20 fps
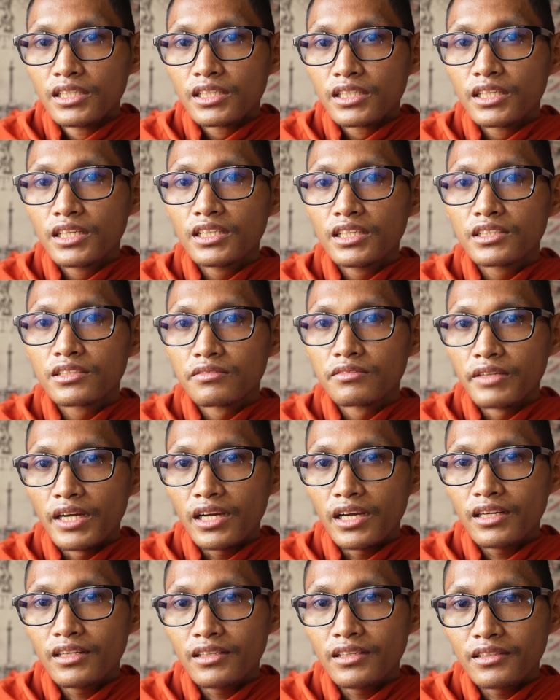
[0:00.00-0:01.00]
Cứ đường sự
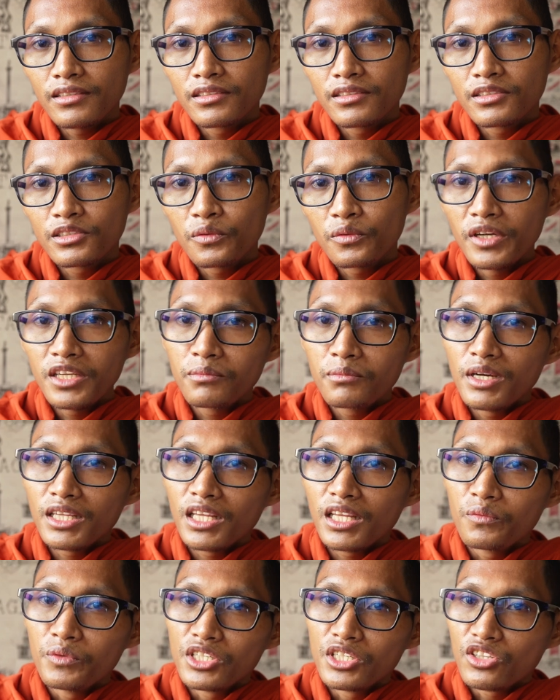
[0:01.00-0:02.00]
vắng thuê tất bật
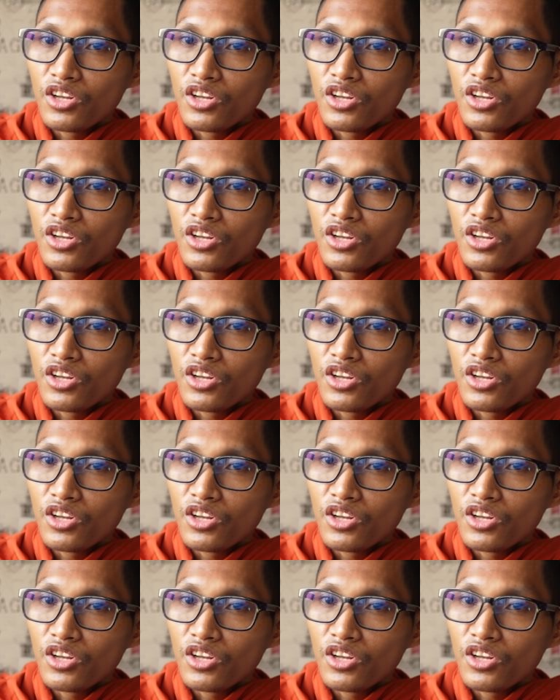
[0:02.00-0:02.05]
tạo việc